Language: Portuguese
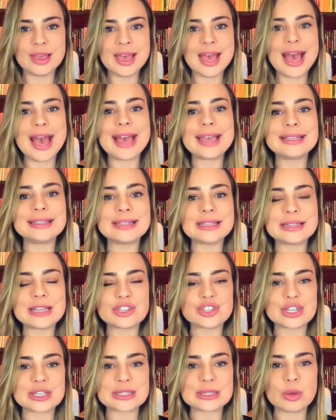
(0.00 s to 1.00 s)
Ainda na
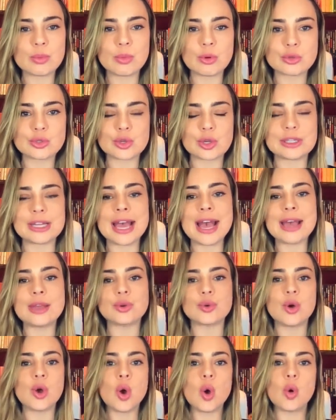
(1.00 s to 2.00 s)
gestão
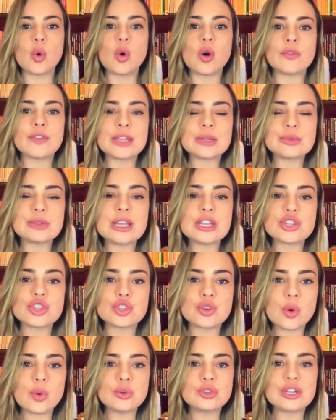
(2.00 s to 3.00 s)
Bolsonaro, o governo
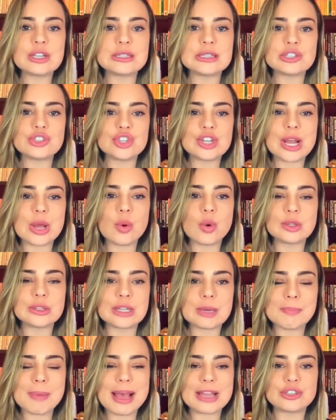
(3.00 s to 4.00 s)
deixou de exigir a
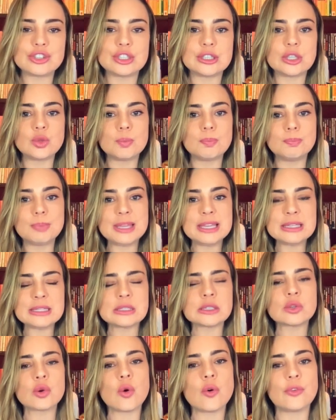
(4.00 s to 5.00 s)
contrapartida do
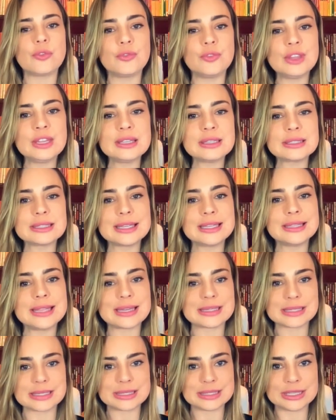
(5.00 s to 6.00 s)
PIS, COFINS e
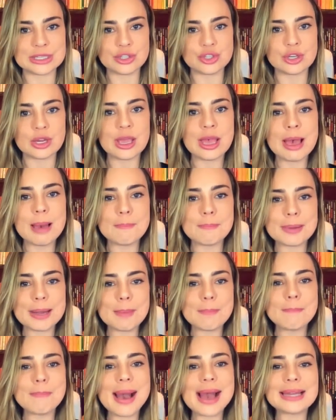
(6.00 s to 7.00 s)
da CID para
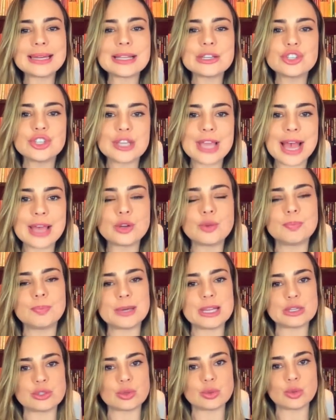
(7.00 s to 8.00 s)
baratear o
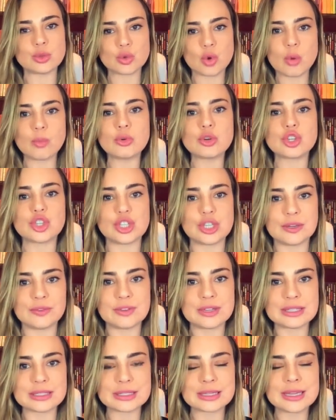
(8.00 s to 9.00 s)
preço dos
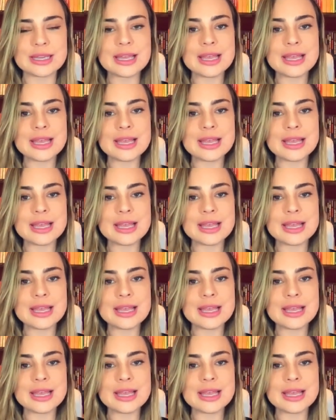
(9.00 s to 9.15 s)
combustíveis.